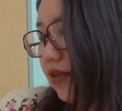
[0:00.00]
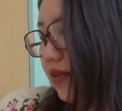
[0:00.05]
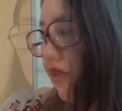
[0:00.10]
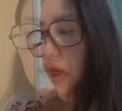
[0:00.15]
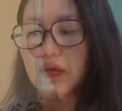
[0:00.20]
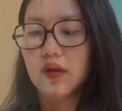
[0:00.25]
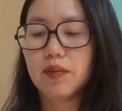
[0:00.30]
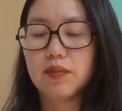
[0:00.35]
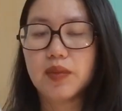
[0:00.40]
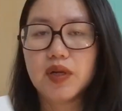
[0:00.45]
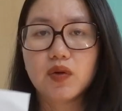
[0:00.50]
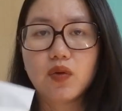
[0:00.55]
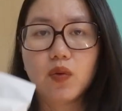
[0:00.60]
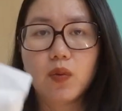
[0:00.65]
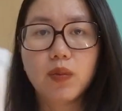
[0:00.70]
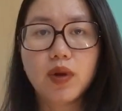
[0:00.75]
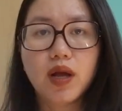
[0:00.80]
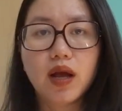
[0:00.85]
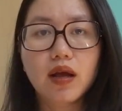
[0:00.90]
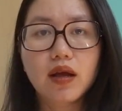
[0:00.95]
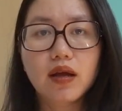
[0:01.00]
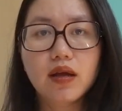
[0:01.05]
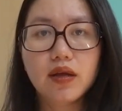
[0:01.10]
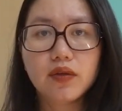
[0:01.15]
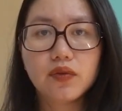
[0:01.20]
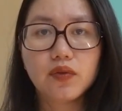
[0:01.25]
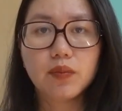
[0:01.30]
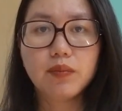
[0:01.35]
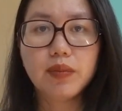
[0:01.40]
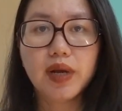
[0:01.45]
à, mình cũng
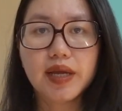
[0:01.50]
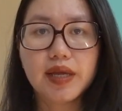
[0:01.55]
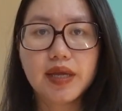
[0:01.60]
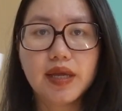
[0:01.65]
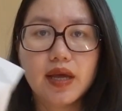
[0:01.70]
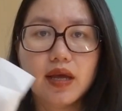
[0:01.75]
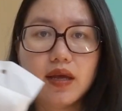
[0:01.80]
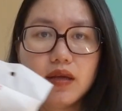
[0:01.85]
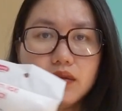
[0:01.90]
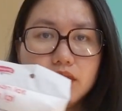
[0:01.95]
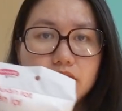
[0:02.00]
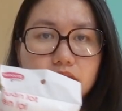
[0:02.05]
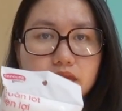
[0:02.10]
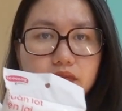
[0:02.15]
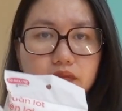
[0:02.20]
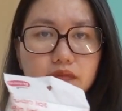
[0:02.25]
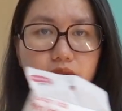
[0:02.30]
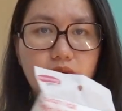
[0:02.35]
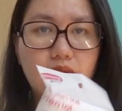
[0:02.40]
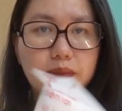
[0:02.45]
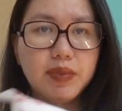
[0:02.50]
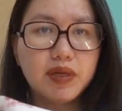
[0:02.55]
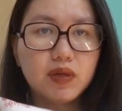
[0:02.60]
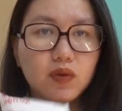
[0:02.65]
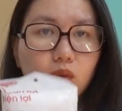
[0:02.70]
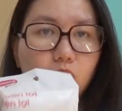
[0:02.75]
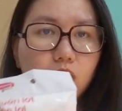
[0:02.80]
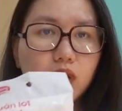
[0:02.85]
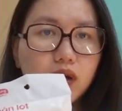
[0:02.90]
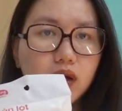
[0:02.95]
có chuẩn bị ờ, vài bịch
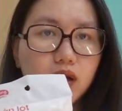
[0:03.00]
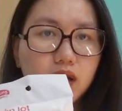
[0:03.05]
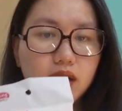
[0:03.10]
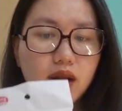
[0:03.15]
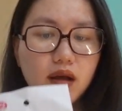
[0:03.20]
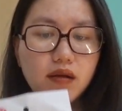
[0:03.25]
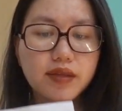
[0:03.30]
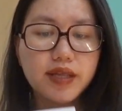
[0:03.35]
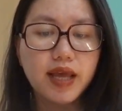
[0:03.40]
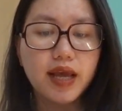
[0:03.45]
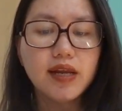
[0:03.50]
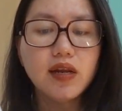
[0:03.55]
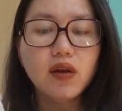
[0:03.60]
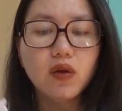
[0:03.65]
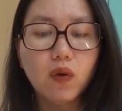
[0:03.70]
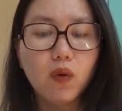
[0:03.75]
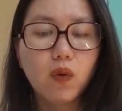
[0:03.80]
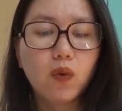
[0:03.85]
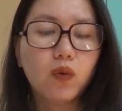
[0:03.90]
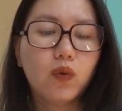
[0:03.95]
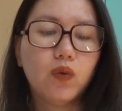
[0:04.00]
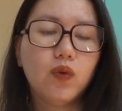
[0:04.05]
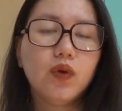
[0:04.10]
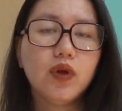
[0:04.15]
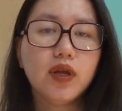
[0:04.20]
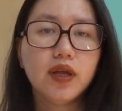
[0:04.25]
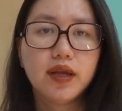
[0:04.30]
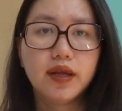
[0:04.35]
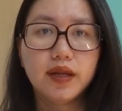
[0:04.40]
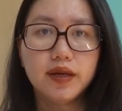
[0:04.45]
quần lót giấy luôn
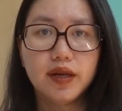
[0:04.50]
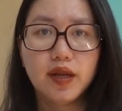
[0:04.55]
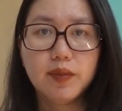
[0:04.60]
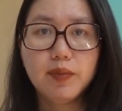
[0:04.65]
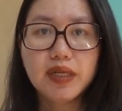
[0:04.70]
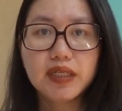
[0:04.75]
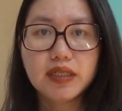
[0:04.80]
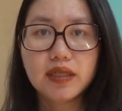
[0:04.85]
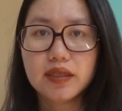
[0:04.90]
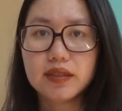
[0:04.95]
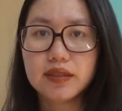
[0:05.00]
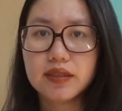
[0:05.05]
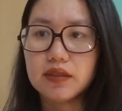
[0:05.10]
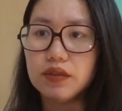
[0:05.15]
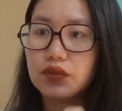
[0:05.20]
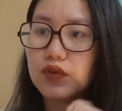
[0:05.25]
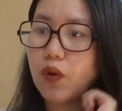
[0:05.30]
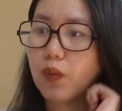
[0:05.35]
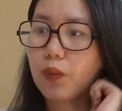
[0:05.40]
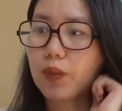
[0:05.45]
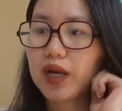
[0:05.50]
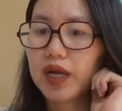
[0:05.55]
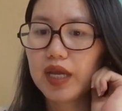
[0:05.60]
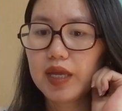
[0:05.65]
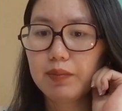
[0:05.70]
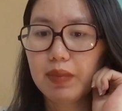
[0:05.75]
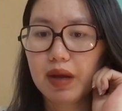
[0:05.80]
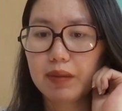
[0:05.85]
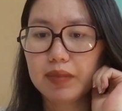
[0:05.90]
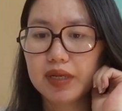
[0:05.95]
để mình sử dụng
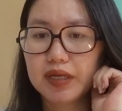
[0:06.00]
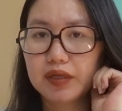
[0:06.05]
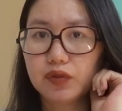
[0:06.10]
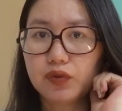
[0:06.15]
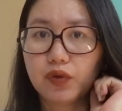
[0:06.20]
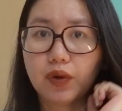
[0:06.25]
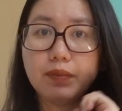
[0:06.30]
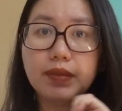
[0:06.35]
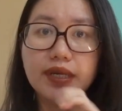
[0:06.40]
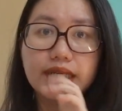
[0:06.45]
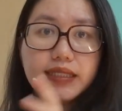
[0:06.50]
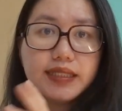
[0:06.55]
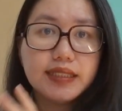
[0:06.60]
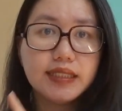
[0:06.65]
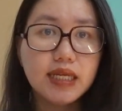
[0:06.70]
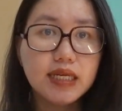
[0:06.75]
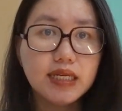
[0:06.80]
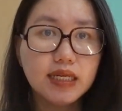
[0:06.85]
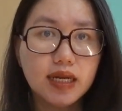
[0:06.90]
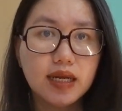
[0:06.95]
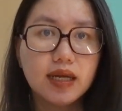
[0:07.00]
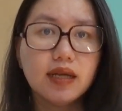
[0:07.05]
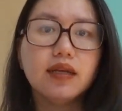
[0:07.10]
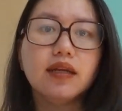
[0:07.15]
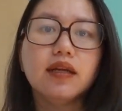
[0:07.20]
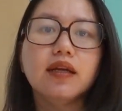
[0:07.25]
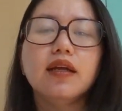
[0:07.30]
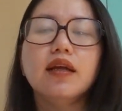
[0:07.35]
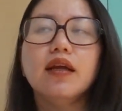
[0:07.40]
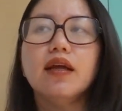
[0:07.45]
khi mà mình chuẩn bị sinh nè
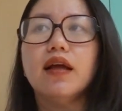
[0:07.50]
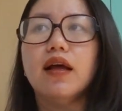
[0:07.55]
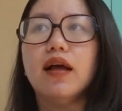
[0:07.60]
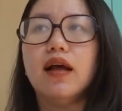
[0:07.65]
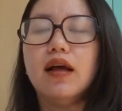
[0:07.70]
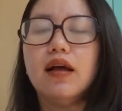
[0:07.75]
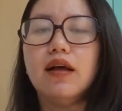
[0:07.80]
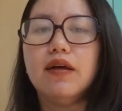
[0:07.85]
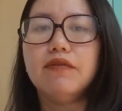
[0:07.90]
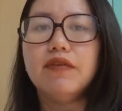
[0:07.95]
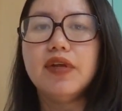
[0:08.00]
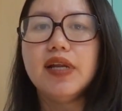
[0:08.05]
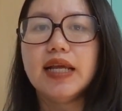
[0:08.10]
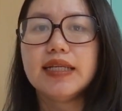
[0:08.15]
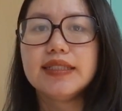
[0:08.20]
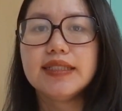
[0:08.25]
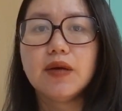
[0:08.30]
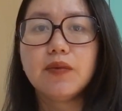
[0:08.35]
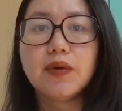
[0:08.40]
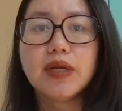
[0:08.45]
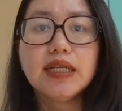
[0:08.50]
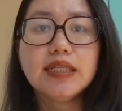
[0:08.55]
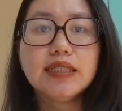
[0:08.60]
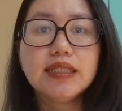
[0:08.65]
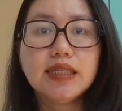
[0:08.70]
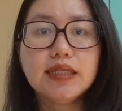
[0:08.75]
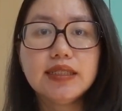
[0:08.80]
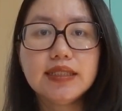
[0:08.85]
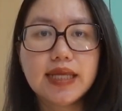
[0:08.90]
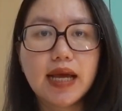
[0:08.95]
à, với lại sau khi
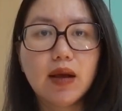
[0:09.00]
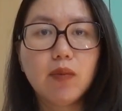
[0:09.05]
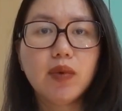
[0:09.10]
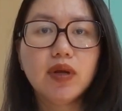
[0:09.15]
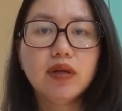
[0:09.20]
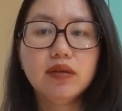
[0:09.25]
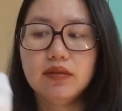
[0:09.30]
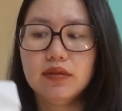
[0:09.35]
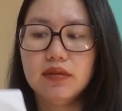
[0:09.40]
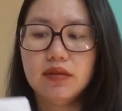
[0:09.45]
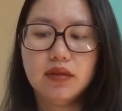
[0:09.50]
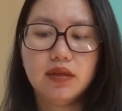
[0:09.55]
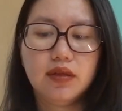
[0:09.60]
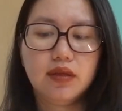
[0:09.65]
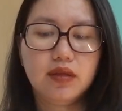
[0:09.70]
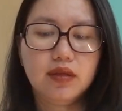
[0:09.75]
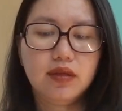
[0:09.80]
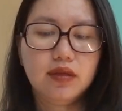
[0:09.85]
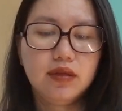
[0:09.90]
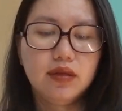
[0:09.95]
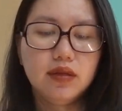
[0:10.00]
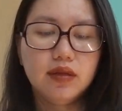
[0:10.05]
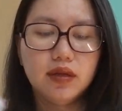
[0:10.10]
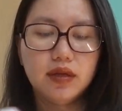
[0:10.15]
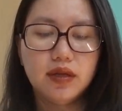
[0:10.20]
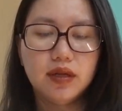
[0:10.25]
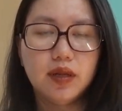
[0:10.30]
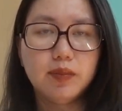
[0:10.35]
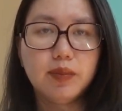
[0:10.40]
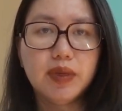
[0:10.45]
sinh xong á
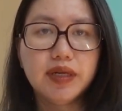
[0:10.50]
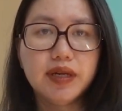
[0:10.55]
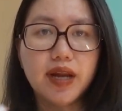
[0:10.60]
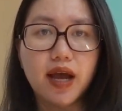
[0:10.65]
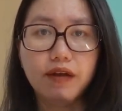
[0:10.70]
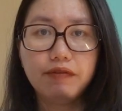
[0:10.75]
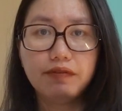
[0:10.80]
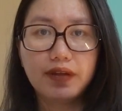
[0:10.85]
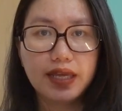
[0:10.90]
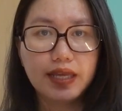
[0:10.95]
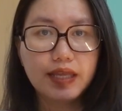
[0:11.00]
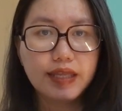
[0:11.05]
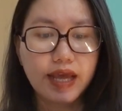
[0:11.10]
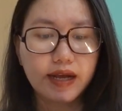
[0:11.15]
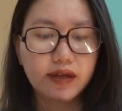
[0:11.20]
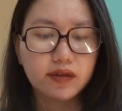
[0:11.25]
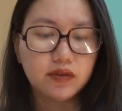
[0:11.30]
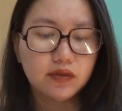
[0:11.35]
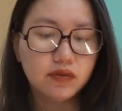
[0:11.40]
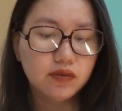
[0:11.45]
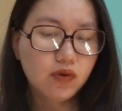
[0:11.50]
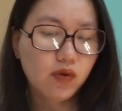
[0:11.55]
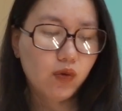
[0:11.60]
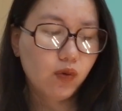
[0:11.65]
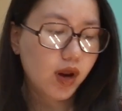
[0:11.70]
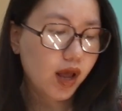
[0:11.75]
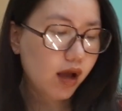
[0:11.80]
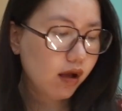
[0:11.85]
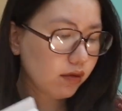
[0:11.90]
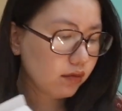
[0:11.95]
thì mình đỡ phải giặt đồ
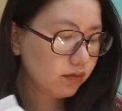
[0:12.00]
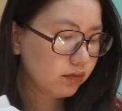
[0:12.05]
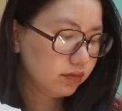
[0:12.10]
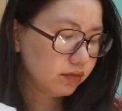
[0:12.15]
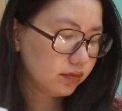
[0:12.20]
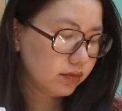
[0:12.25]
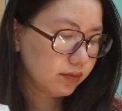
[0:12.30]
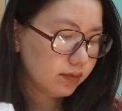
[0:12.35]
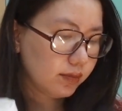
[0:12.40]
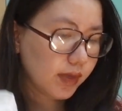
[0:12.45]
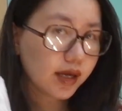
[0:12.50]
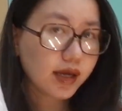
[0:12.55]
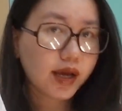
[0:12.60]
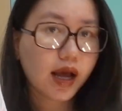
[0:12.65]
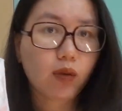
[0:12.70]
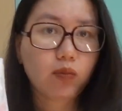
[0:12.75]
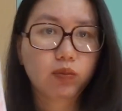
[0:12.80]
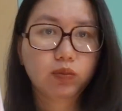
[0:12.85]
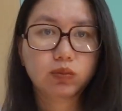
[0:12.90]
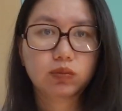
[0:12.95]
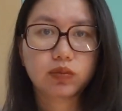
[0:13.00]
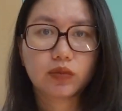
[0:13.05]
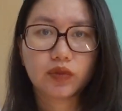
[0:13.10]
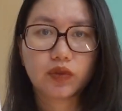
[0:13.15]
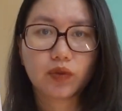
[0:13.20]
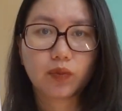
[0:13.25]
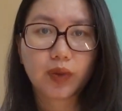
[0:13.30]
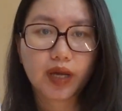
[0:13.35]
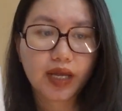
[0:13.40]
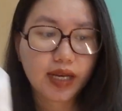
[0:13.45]
lót mất công
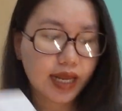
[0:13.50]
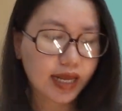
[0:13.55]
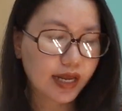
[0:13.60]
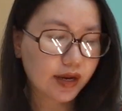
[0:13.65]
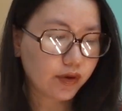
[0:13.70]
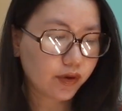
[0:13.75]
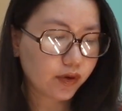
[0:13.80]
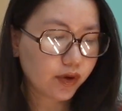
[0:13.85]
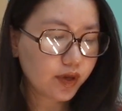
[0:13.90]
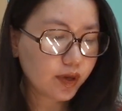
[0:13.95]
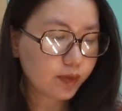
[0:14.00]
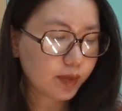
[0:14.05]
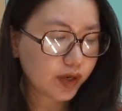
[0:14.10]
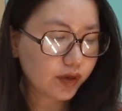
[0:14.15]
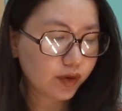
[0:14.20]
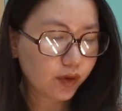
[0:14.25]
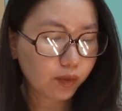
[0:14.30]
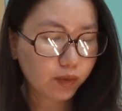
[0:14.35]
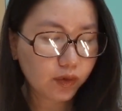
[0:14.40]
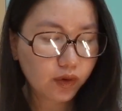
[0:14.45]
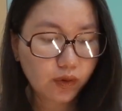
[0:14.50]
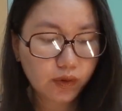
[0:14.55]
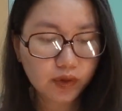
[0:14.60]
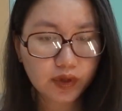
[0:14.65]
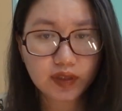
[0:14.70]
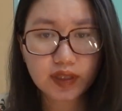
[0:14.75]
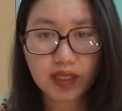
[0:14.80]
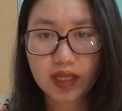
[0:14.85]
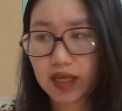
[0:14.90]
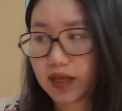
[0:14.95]
dùng cái này rồi có gì mình dục luôn
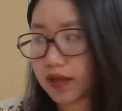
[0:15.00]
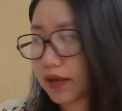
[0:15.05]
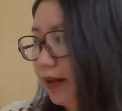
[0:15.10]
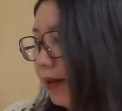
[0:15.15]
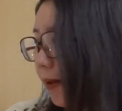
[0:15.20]
cho tiện